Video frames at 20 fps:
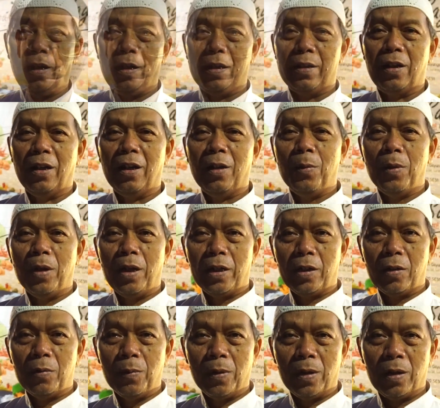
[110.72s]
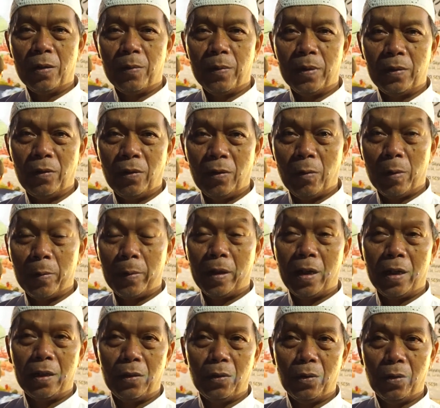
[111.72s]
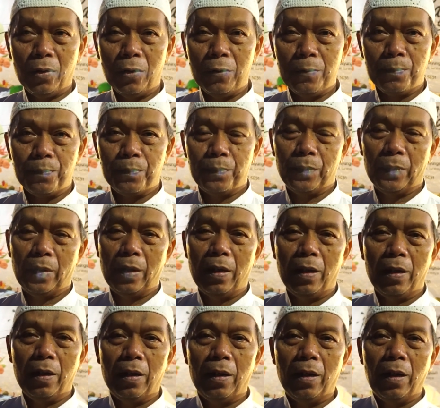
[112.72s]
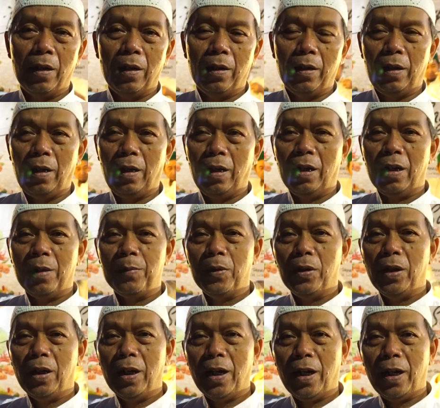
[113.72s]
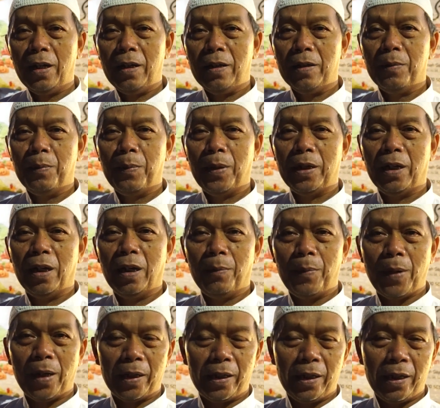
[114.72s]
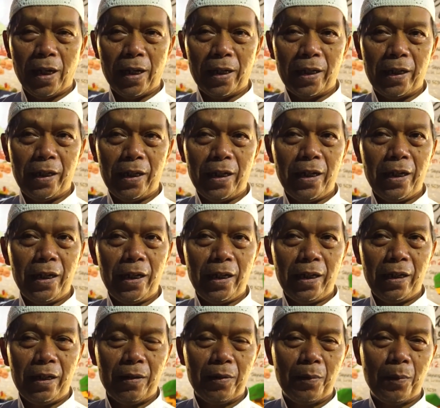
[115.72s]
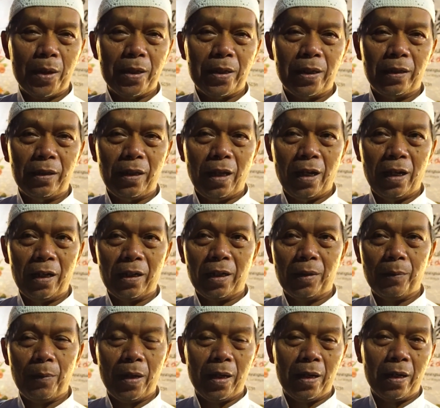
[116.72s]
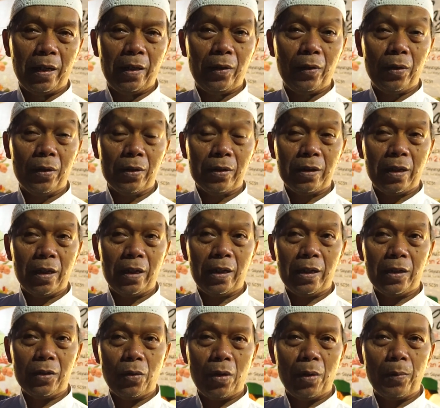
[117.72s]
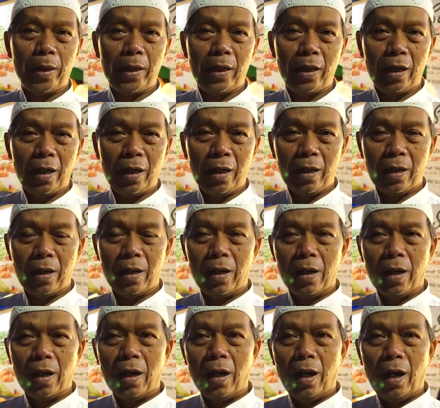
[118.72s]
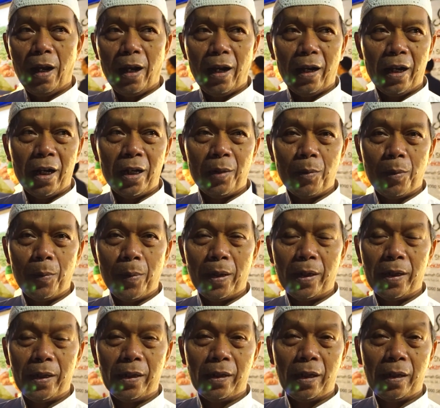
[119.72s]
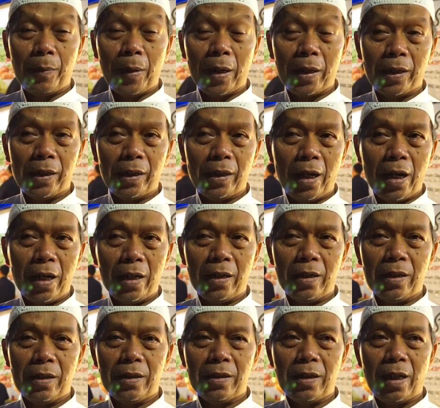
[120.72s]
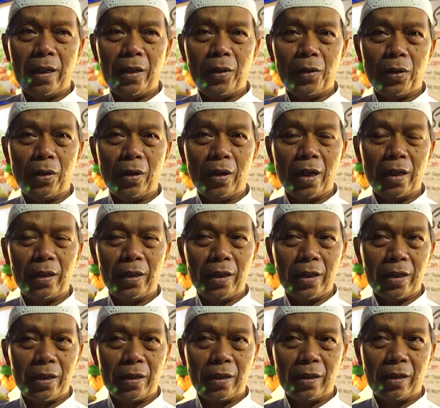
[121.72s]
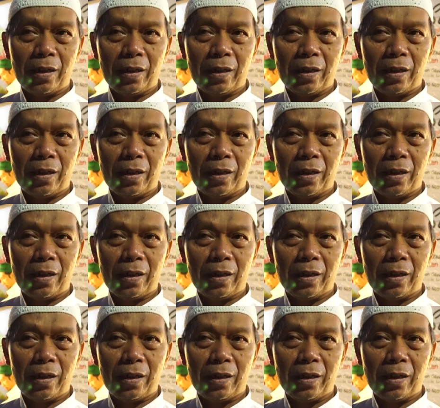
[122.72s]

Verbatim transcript: Assalamualaikum warahmatullahi wabarakatuh. Alhamdulillah pada pagi hari ini Masjid Al Hikmah Kayung Sari Surabaya akan membagi membagikan sayur gratis